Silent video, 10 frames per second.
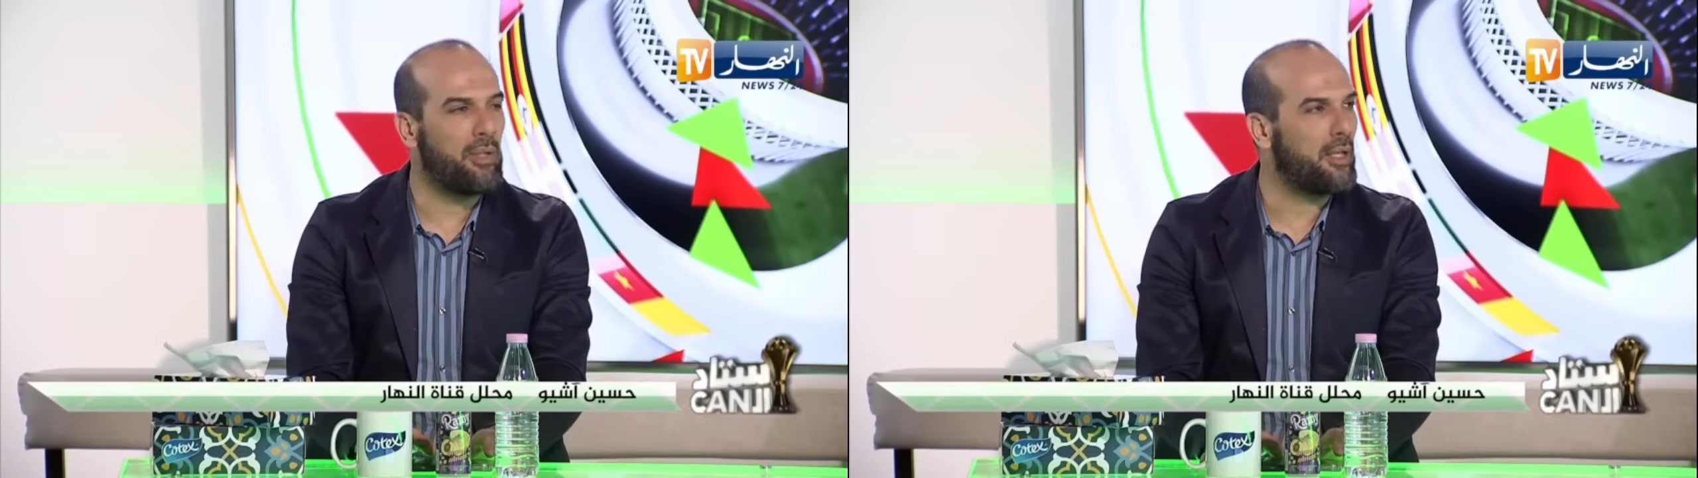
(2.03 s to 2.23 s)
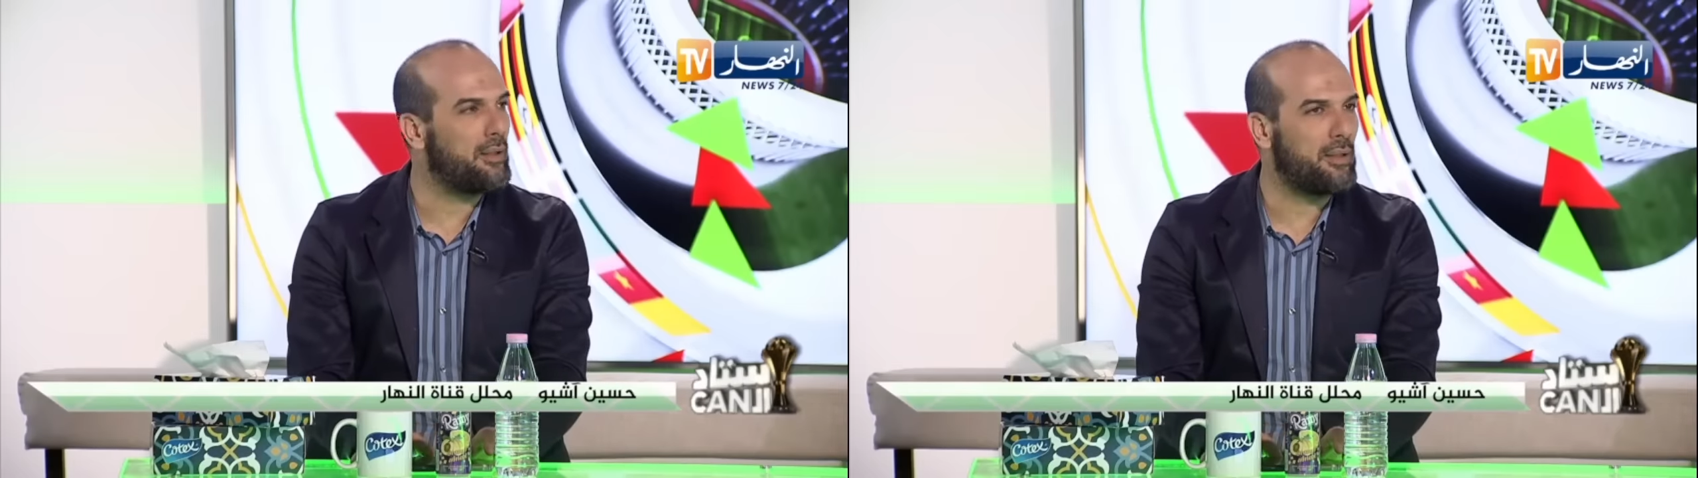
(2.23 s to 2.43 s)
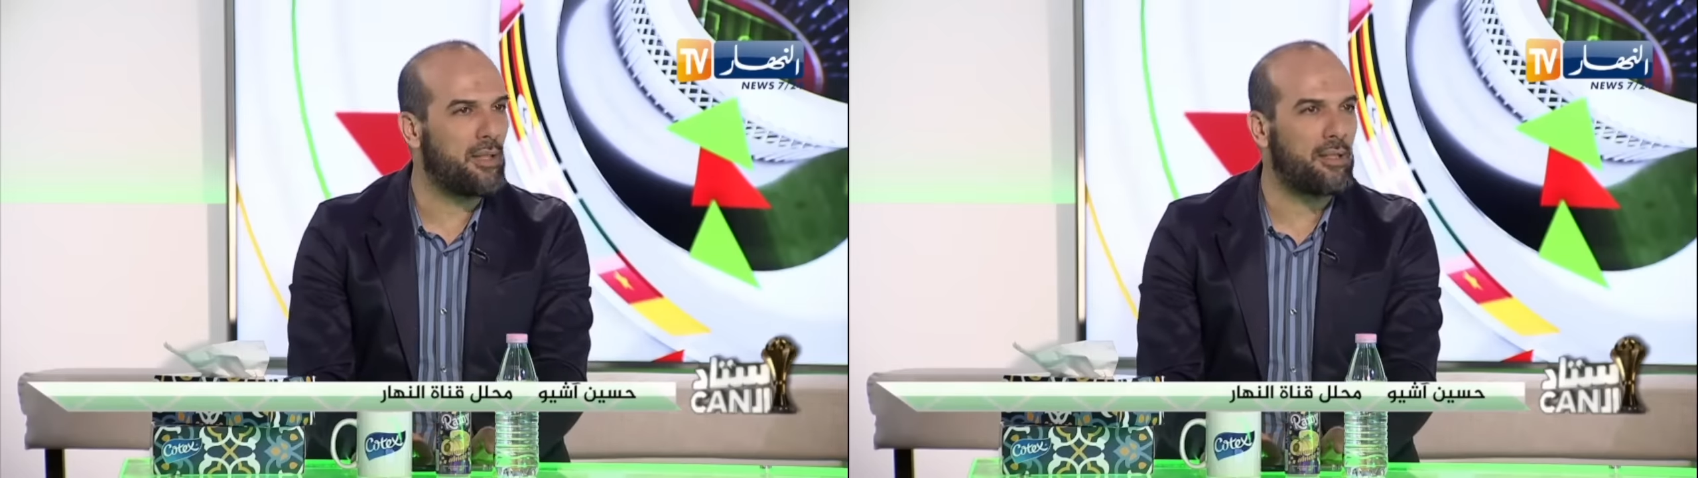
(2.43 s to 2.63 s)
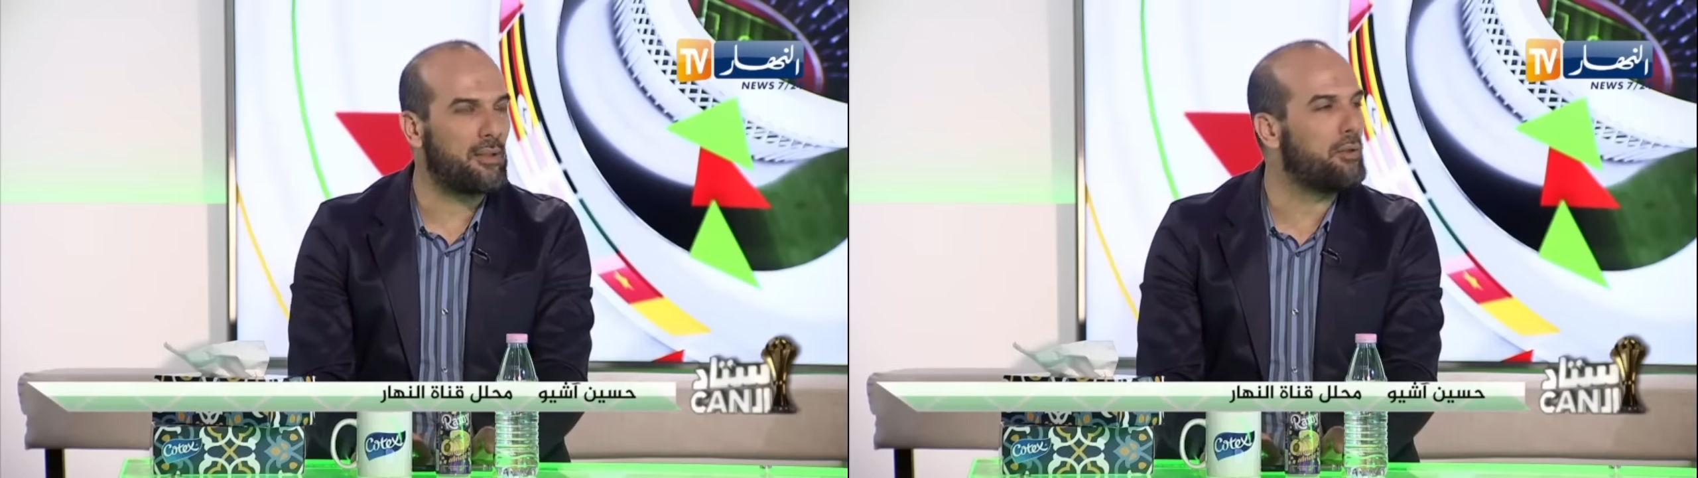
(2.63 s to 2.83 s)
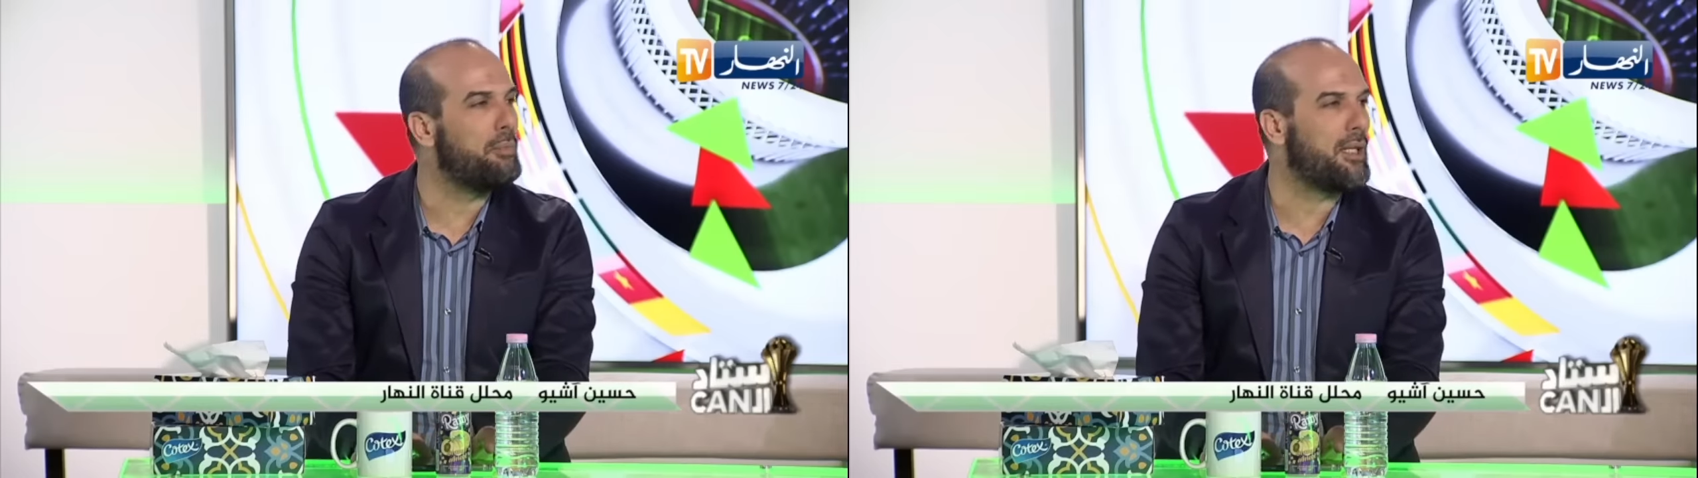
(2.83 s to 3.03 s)
ان يعني
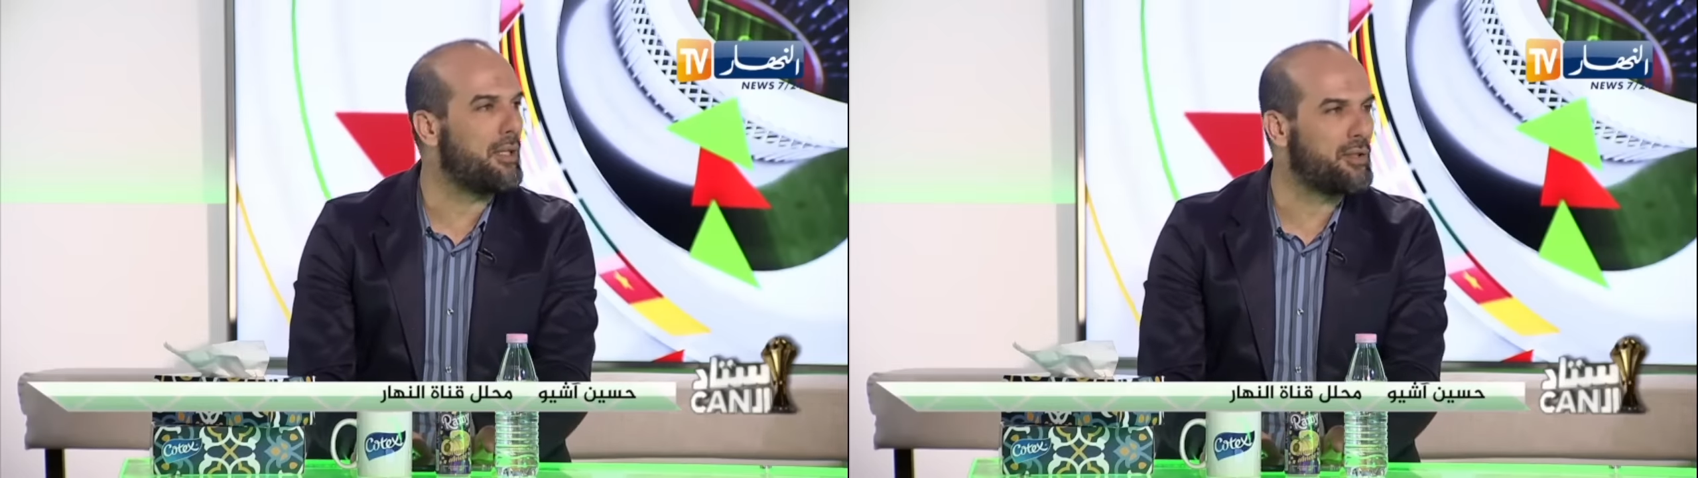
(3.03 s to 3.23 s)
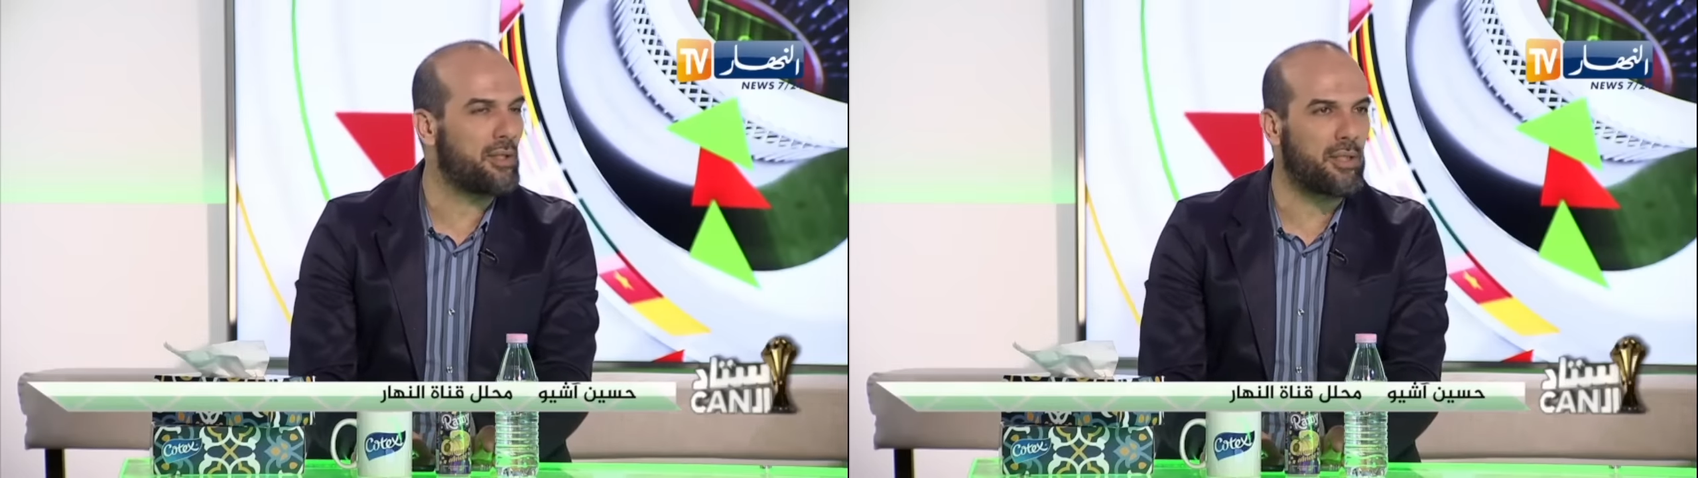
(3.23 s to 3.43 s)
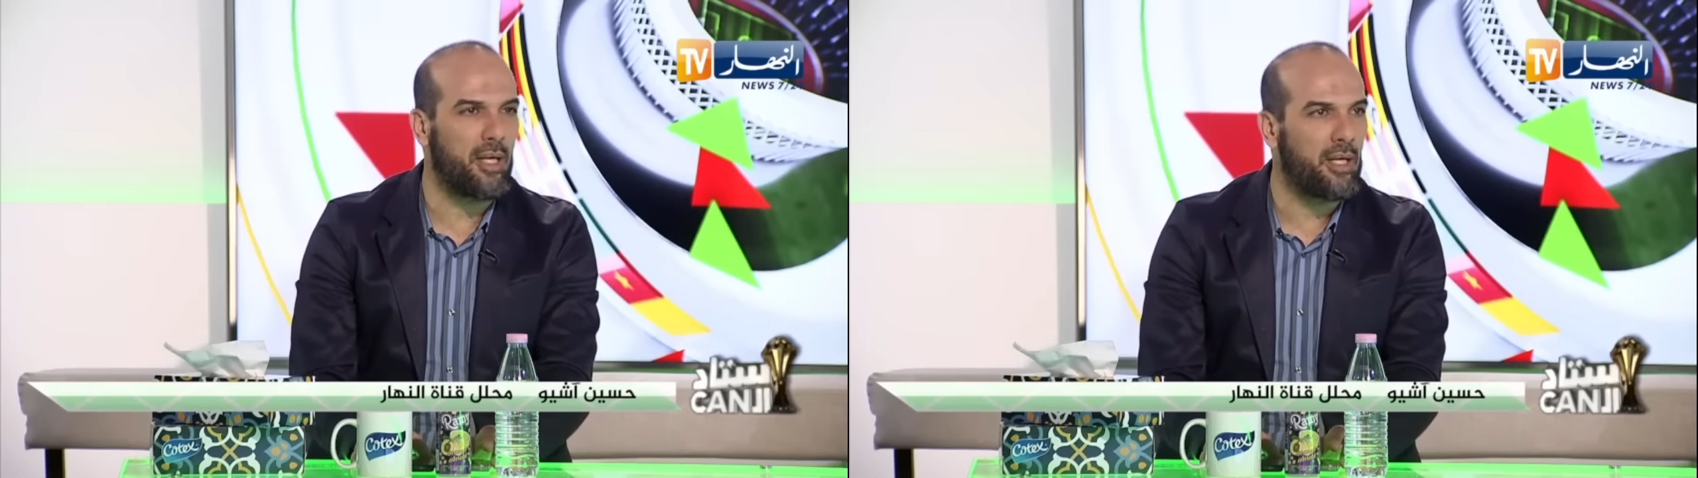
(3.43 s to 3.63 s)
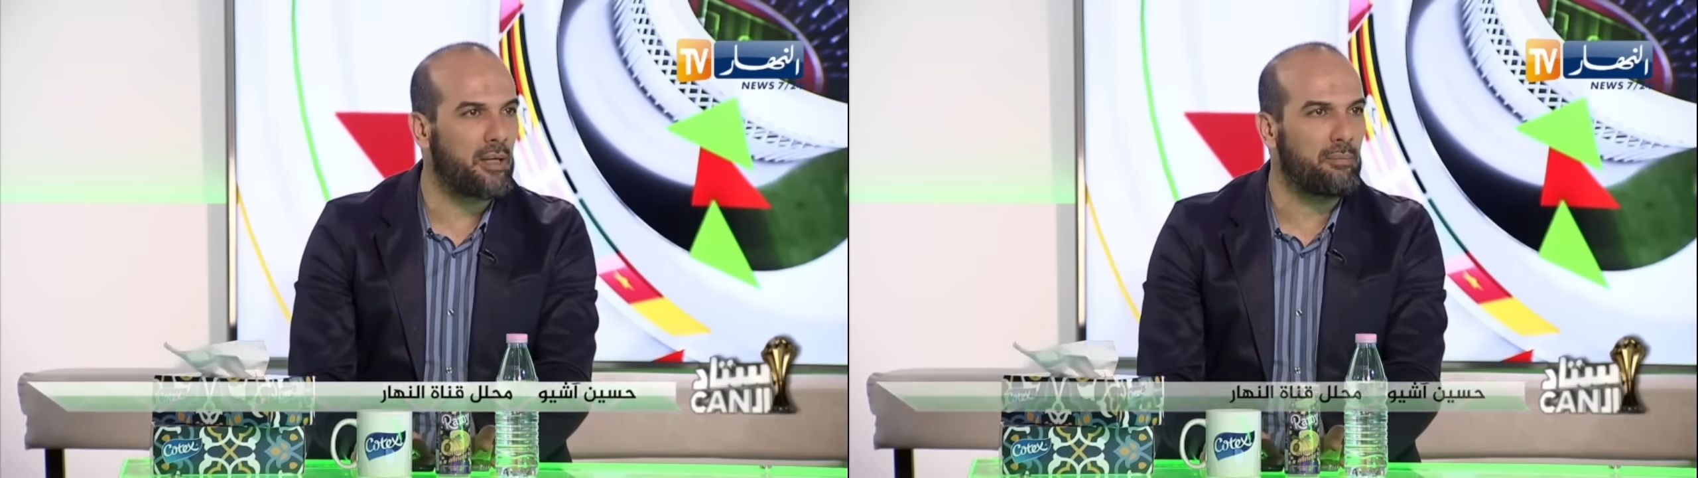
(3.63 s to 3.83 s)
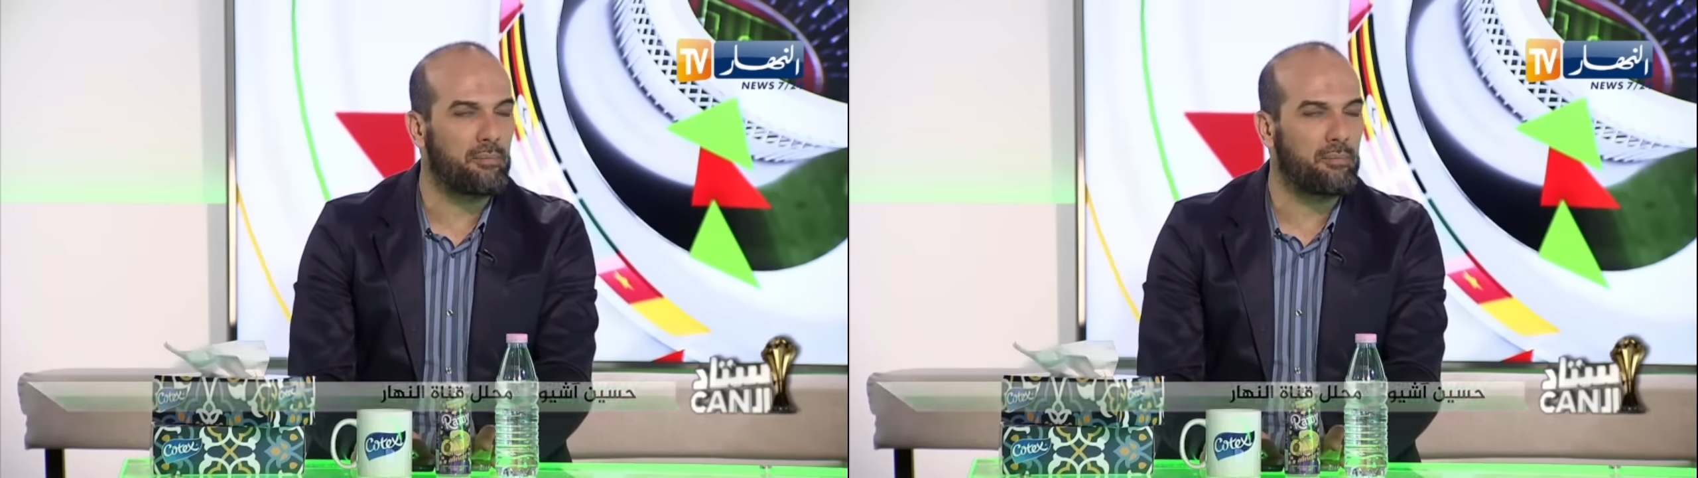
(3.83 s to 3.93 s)
تبعد الجزائر